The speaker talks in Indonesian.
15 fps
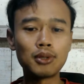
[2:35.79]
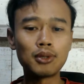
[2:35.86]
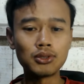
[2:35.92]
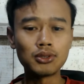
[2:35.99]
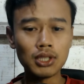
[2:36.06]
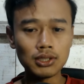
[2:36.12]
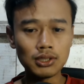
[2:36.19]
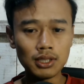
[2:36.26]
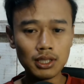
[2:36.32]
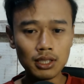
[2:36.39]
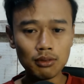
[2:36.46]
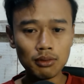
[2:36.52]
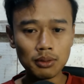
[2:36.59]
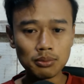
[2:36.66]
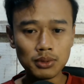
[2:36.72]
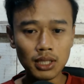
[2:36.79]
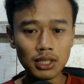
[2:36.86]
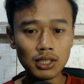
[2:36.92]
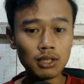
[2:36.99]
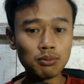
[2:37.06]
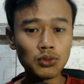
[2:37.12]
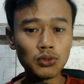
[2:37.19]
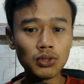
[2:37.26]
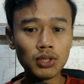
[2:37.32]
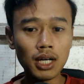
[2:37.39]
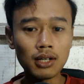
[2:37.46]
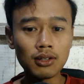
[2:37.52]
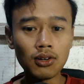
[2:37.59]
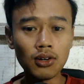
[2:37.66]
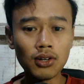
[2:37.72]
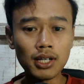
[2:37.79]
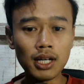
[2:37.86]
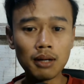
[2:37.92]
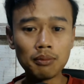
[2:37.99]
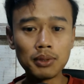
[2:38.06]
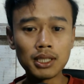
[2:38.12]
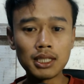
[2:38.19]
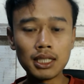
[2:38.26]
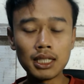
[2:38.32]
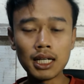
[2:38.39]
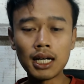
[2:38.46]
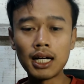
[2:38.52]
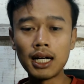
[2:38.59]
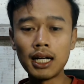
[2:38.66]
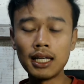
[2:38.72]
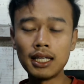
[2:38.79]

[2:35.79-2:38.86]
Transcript: Prosesnya di website Kip Kuliah kok nggak bergerak,